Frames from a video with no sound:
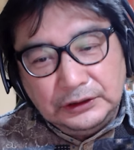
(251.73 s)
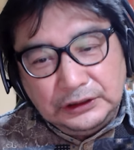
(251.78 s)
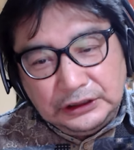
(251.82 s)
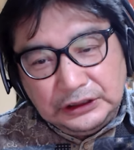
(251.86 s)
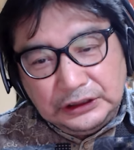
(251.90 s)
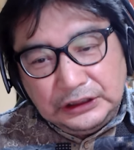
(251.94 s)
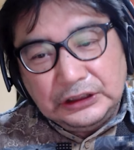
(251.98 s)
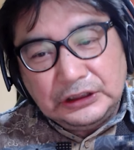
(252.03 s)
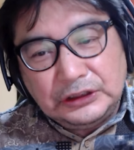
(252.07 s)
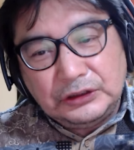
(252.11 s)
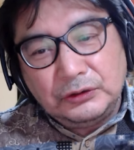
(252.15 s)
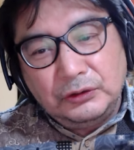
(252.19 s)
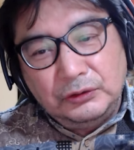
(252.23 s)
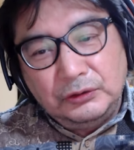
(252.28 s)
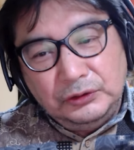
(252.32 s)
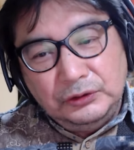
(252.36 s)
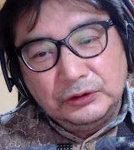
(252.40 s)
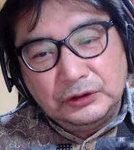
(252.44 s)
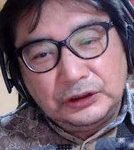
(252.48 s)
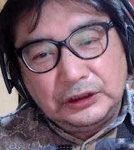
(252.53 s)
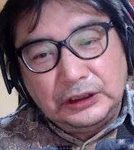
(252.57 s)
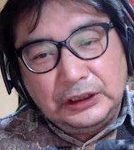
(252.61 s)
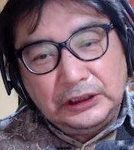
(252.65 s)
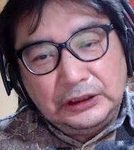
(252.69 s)
事実を
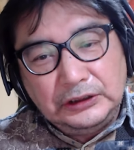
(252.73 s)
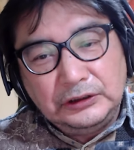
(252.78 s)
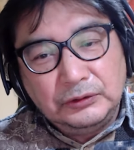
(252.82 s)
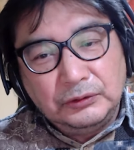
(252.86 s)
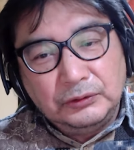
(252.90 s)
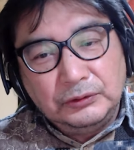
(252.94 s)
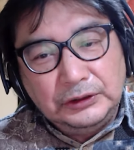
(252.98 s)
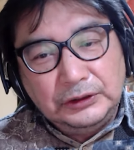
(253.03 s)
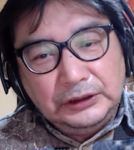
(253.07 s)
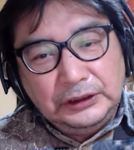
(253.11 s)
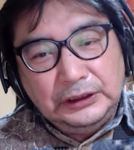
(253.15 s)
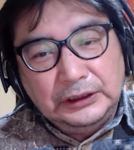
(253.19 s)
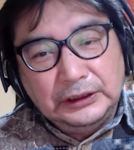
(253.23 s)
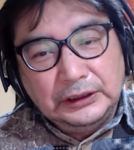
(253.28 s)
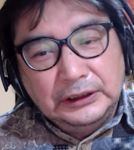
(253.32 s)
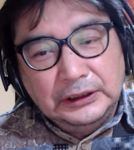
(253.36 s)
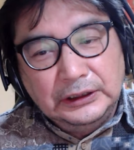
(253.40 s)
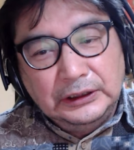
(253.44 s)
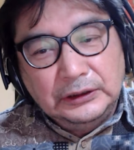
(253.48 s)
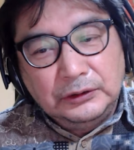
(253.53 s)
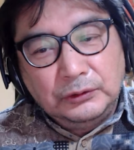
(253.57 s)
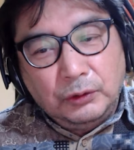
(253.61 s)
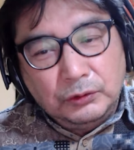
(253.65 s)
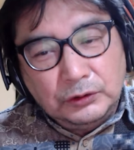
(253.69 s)
言っているのに、
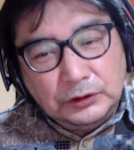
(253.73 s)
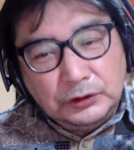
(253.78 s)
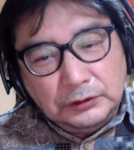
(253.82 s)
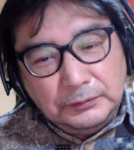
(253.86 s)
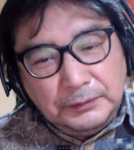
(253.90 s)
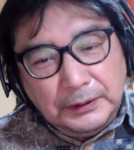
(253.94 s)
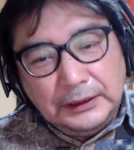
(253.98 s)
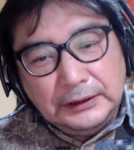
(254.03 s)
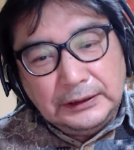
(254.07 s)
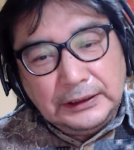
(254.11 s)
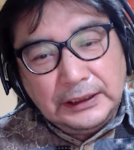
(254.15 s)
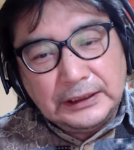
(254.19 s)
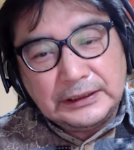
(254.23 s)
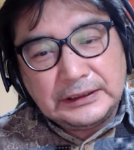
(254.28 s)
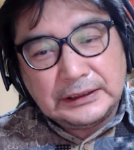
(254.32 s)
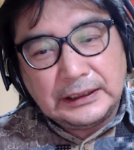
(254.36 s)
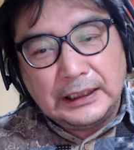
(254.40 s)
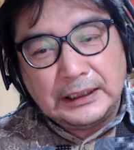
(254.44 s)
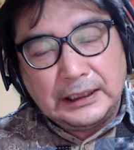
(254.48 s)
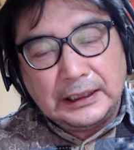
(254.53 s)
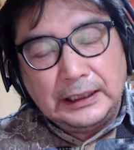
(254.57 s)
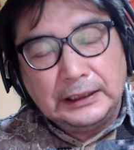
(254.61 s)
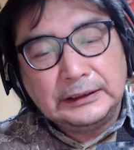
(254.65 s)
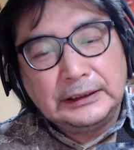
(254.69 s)
匿名でし
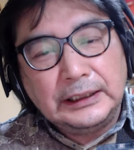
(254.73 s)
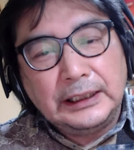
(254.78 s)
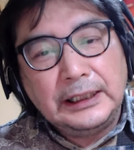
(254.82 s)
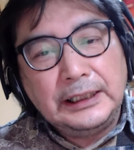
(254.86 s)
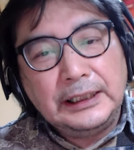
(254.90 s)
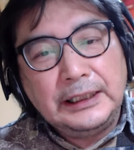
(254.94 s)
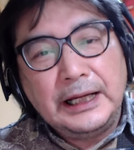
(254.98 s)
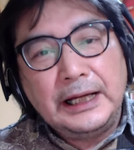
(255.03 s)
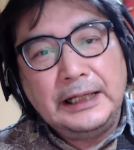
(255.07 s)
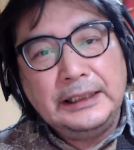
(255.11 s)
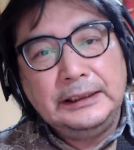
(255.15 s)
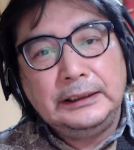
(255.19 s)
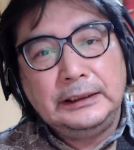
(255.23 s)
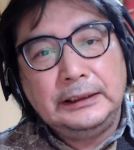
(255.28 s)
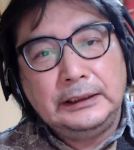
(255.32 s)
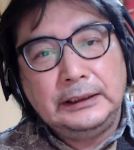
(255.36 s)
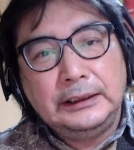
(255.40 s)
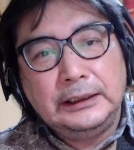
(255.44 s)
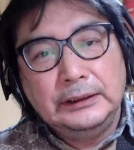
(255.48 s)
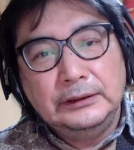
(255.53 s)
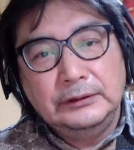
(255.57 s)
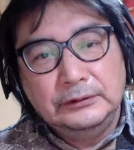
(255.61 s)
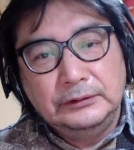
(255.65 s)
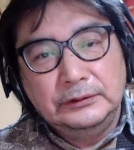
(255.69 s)
か語れないっ
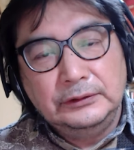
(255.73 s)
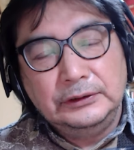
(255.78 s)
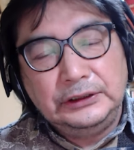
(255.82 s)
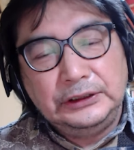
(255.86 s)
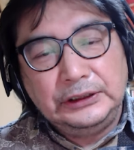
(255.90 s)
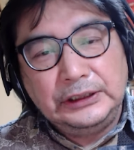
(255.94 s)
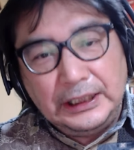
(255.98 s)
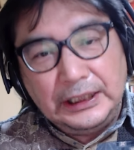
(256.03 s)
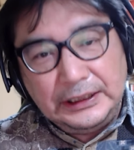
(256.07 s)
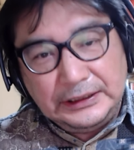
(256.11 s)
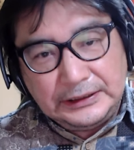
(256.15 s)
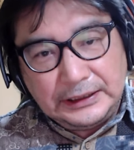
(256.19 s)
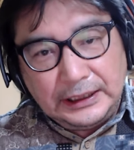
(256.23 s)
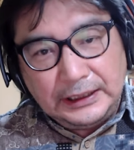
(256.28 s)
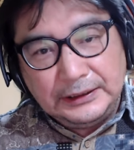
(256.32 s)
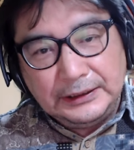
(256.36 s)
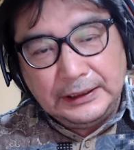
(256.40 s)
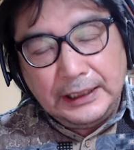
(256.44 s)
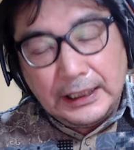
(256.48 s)
ていう被害者。